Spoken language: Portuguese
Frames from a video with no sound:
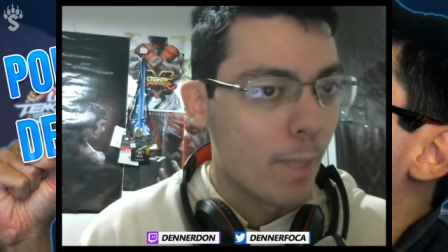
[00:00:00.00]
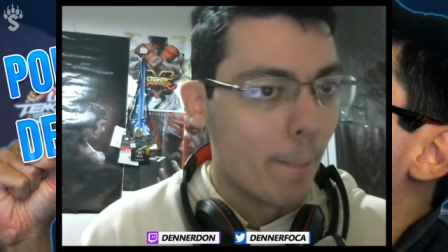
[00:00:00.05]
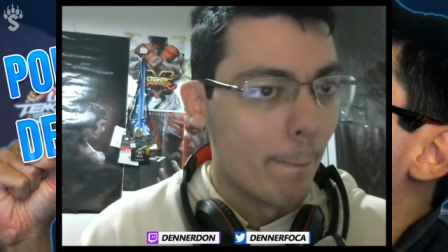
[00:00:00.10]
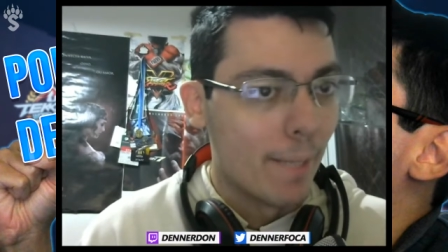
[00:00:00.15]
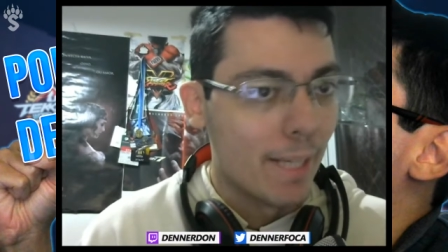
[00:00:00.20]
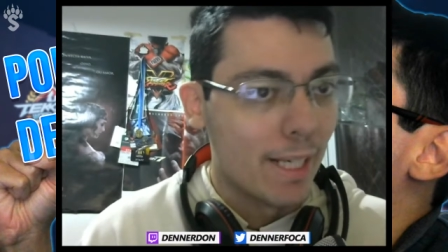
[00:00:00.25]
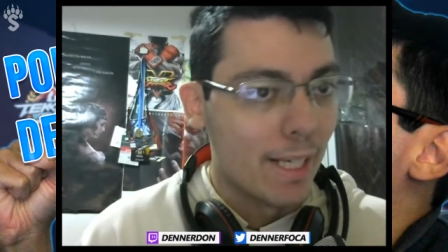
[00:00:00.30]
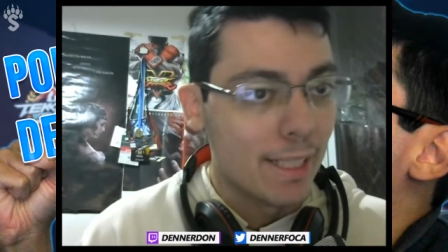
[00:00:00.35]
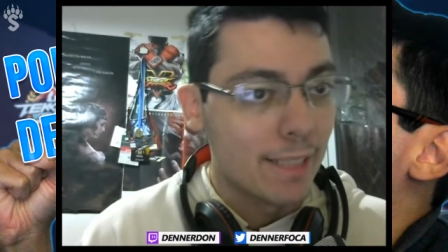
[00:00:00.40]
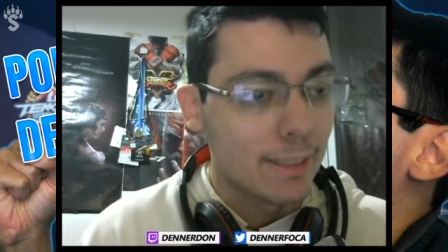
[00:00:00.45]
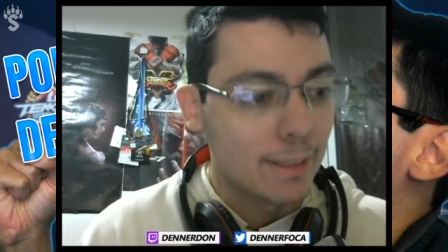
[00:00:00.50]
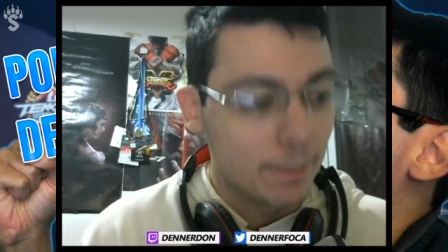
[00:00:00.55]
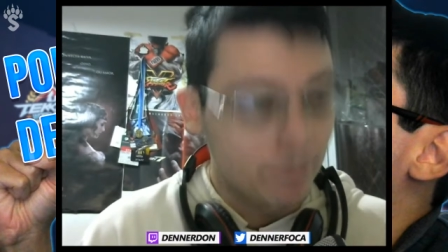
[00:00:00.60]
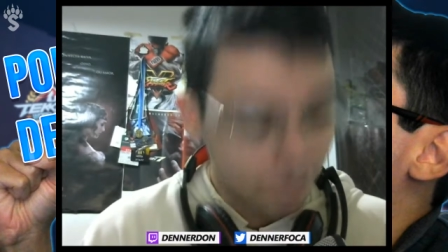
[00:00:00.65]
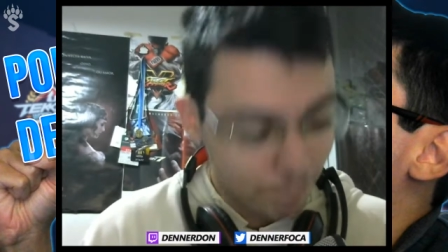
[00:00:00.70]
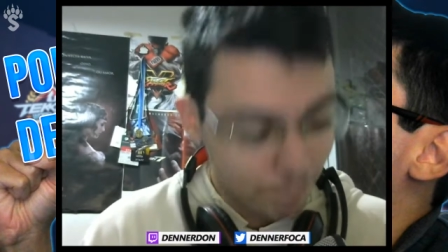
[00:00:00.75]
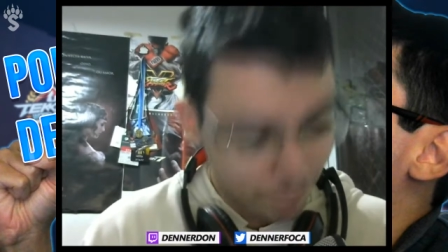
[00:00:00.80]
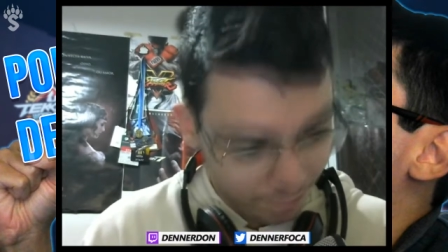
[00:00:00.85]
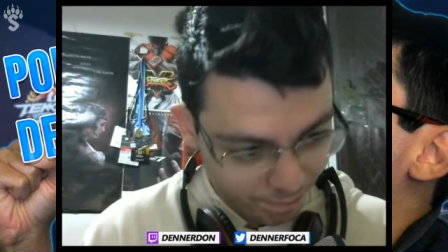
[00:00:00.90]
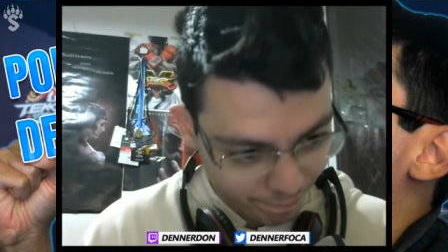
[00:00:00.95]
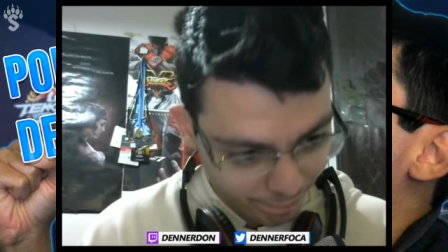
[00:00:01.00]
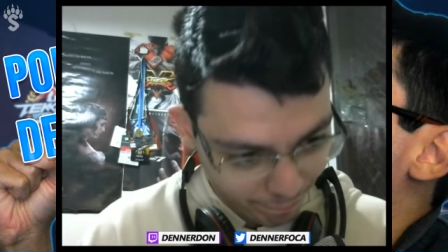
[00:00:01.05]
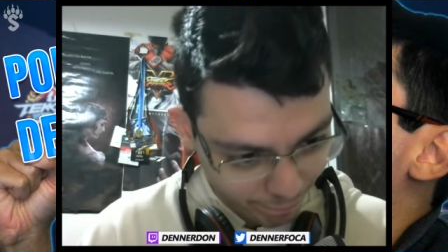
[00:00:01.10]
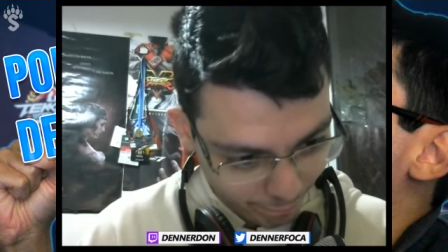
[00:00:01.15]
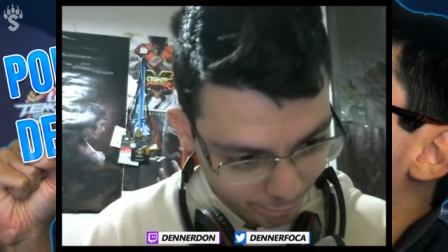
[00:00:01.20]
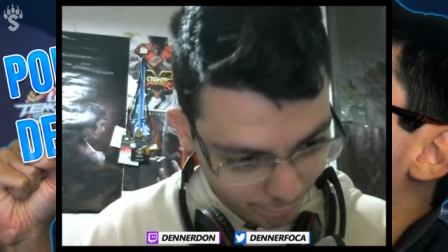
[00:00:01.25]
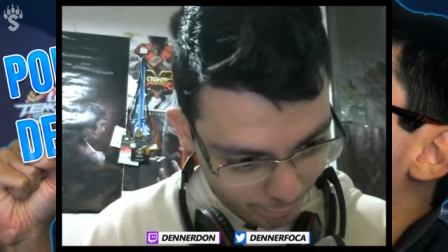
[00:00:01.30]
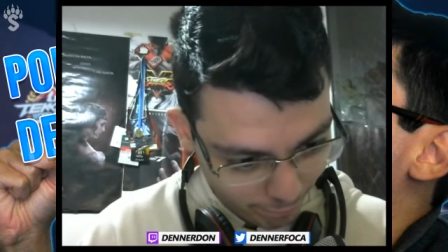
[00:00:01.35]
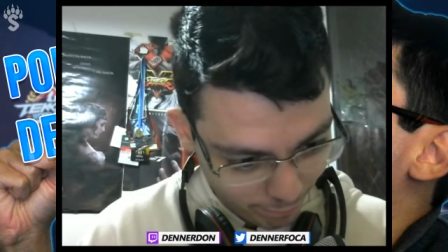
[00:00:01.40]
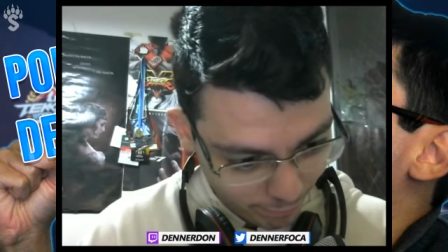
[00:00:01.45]
Mas,
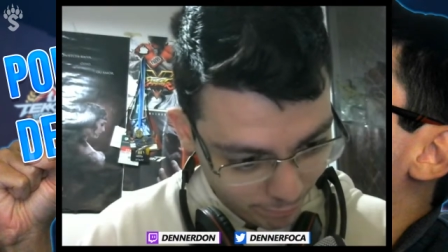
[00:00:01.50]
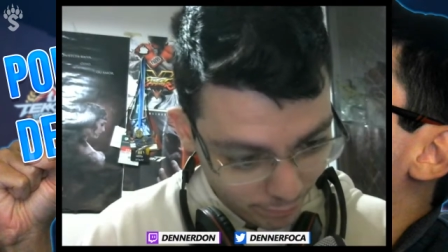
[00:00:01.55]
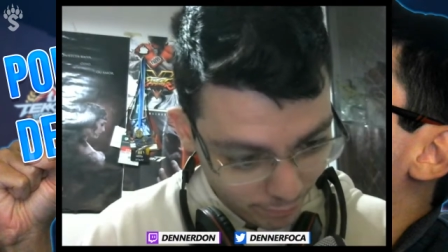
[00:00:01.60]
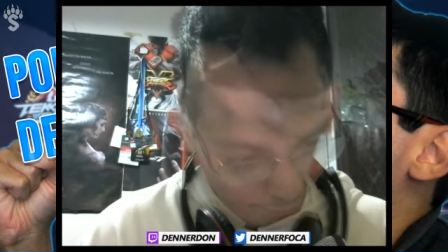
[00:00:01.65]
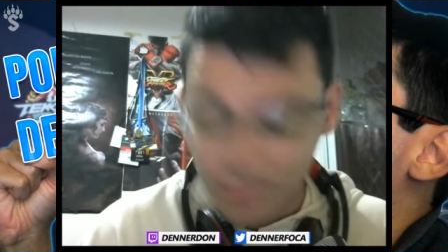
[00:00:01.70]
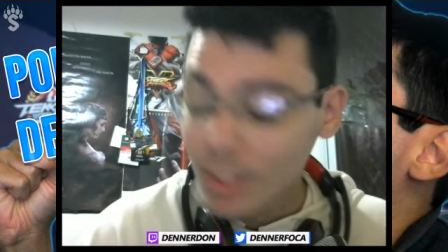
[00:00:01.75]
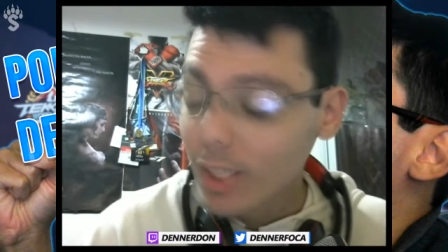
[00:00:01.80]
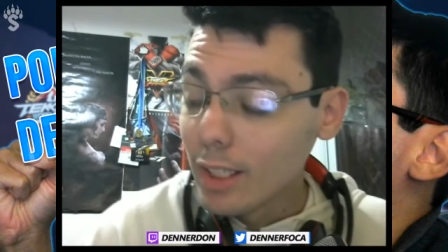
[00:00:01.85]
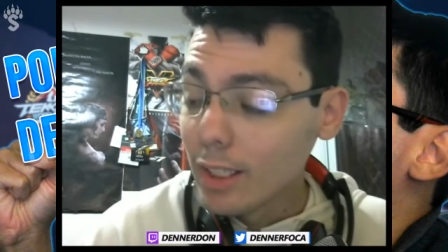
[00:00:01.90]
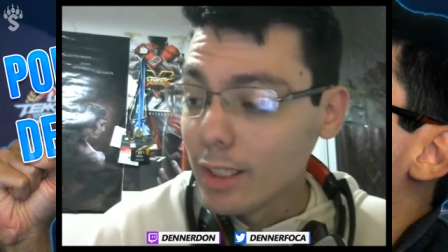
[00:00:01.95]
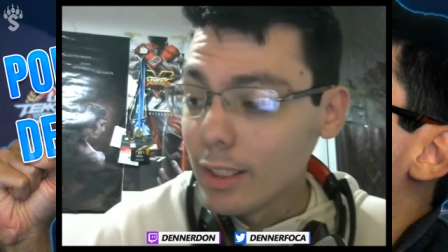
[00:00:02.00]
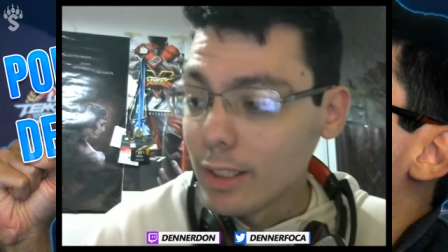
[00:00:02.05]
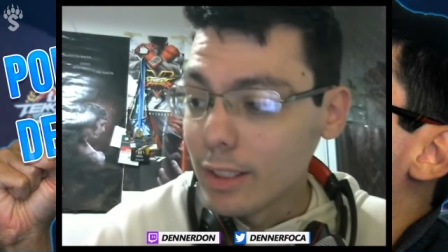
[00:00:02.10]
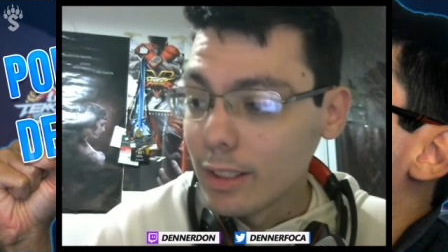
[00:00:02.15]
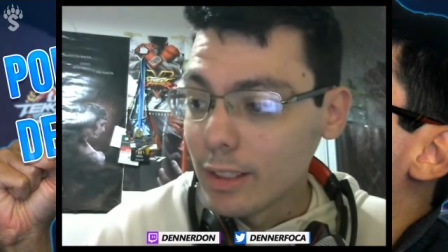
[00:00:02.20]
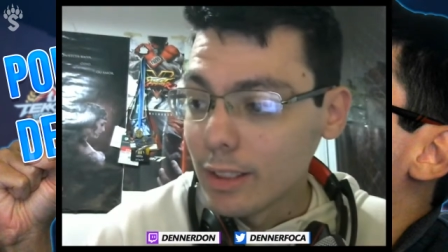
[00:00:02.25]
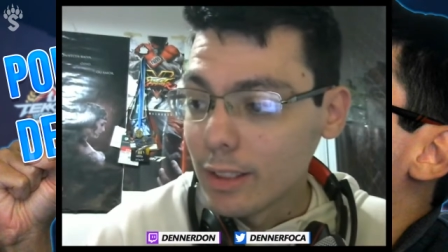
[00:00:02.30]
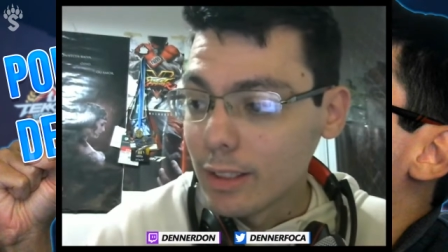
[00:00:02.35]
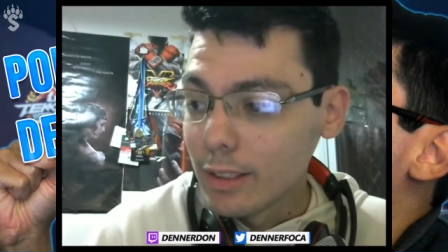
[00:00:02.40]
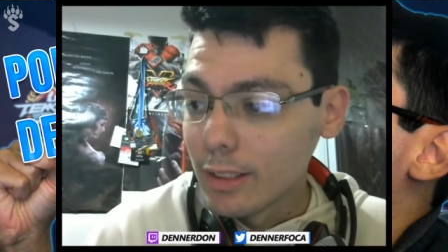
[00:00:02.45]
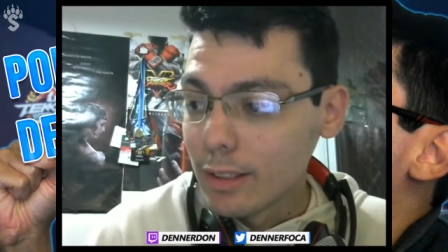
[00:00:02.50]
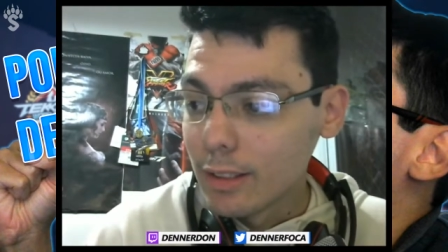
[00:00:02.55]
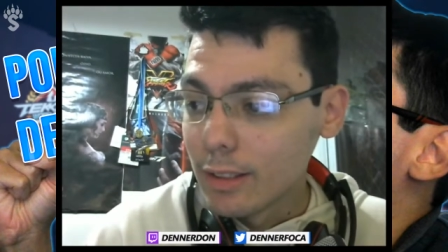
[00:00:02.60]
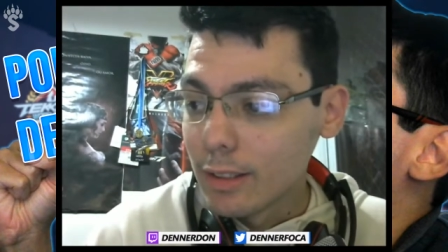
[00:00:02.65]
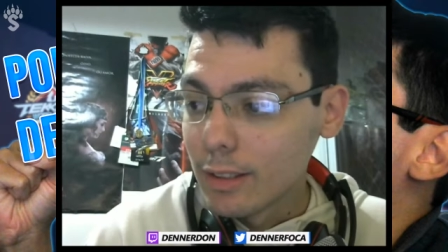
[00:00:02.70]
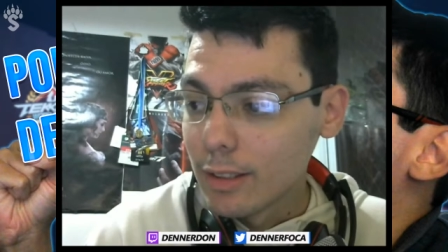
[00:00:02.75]
é,